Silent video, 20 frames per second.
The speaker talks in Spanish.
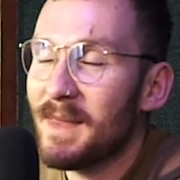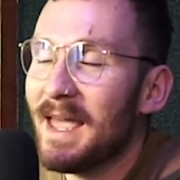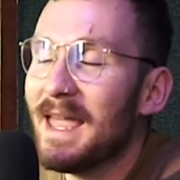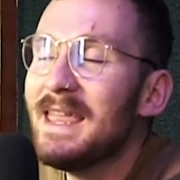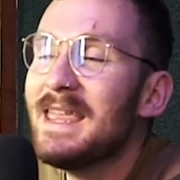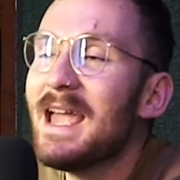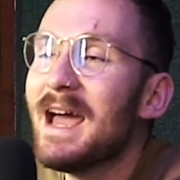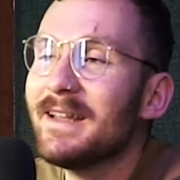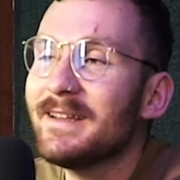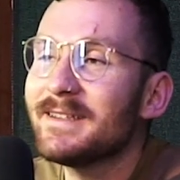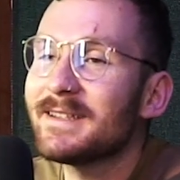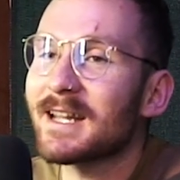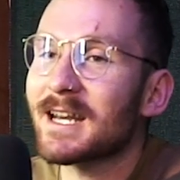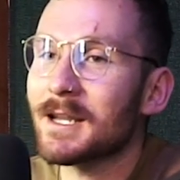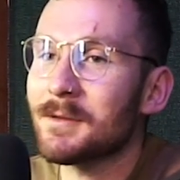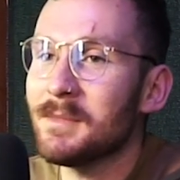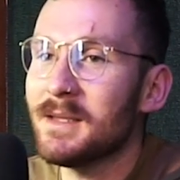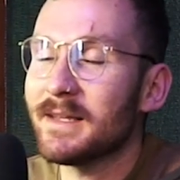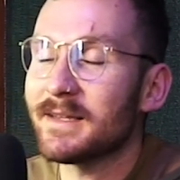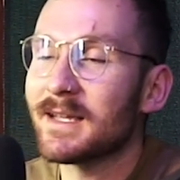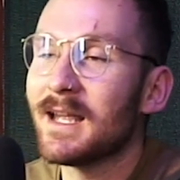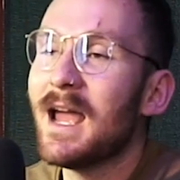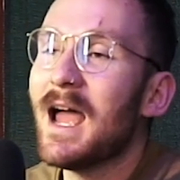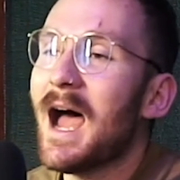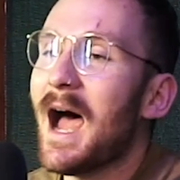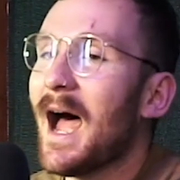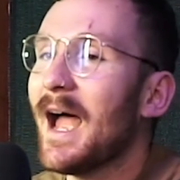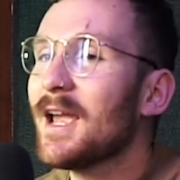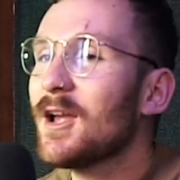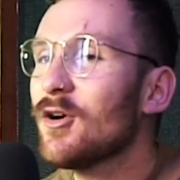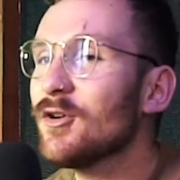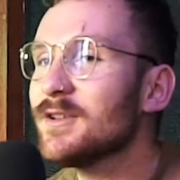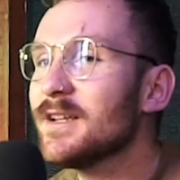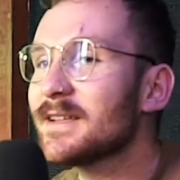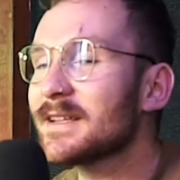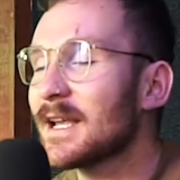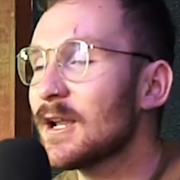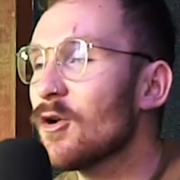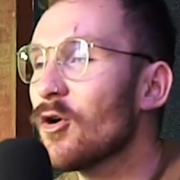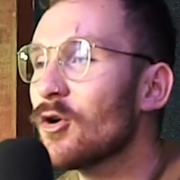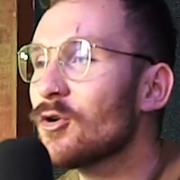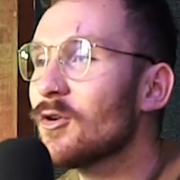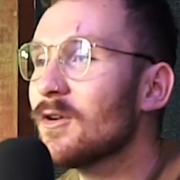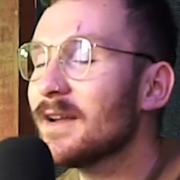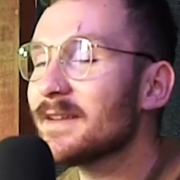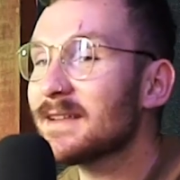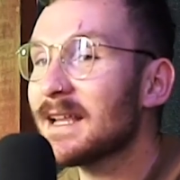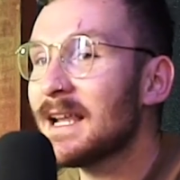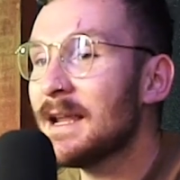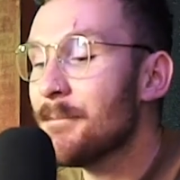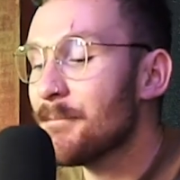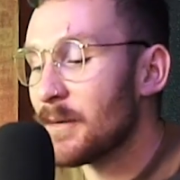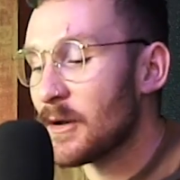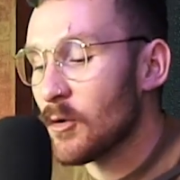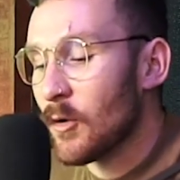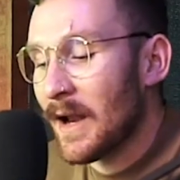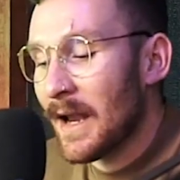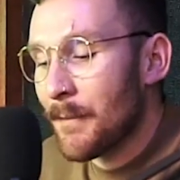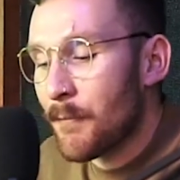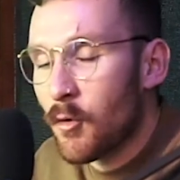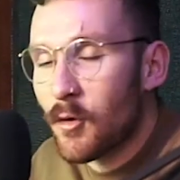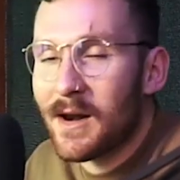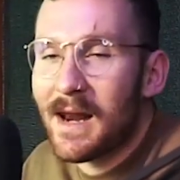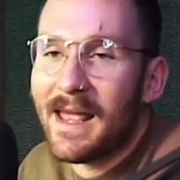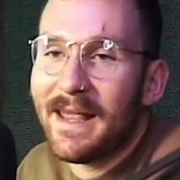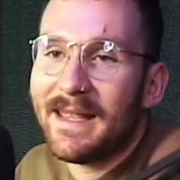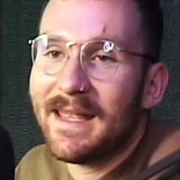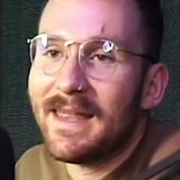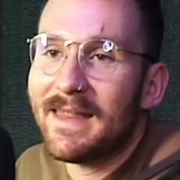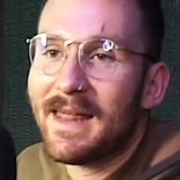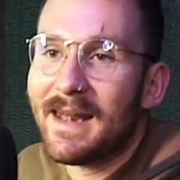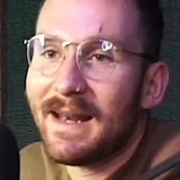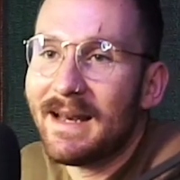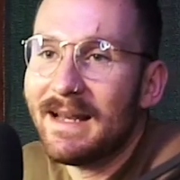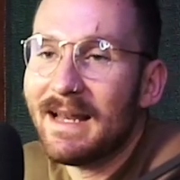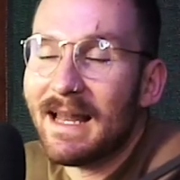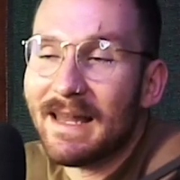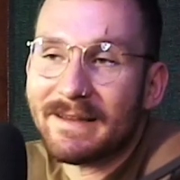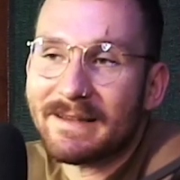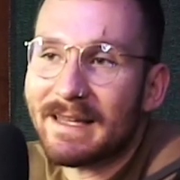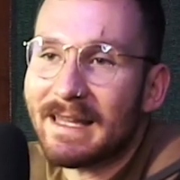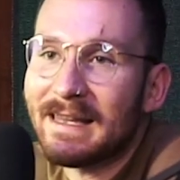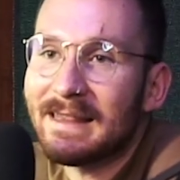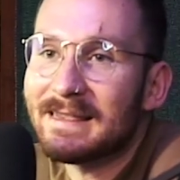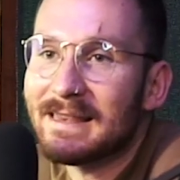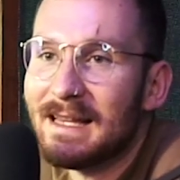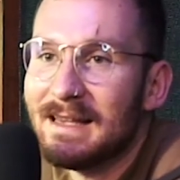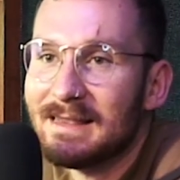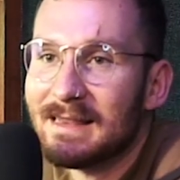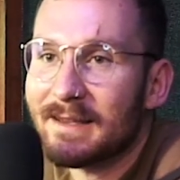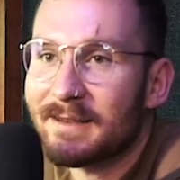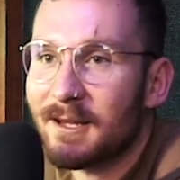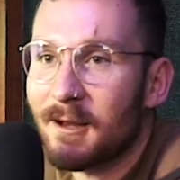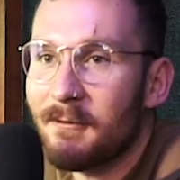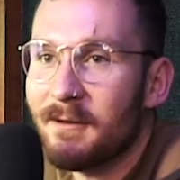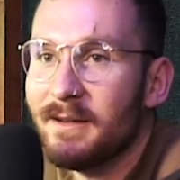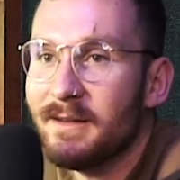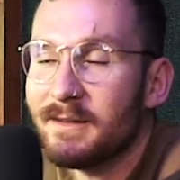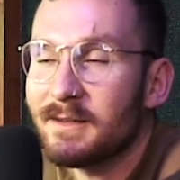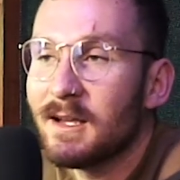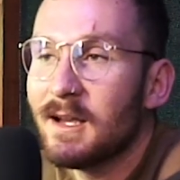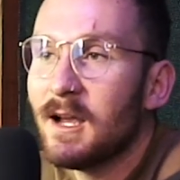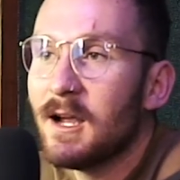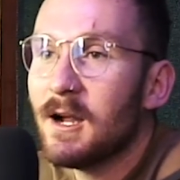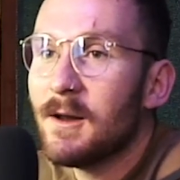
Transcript: Ella hace ese remix. Hay cosas que luego no le salen, pero a la morra hay que darle las que intenta, ¿sabes?